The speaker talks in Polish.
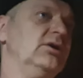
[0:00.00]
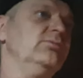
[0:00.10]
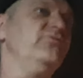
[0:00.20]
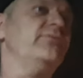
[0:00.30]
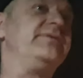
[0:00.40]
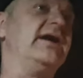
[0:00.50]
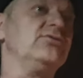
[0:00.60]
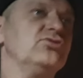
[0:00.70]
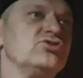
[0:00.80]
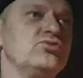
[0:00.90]
A oni mówią
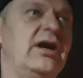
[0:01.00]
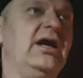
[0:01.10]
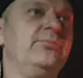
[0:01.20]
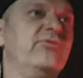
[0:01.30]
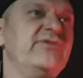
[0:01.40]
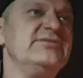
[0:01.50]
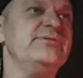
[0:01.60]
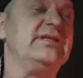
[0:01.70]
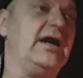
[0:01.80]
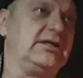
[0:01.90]
tak, no to słuchaj,
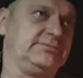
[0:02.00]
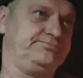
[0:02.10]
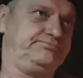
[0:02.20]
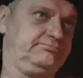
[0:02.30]
powiedzmy tak,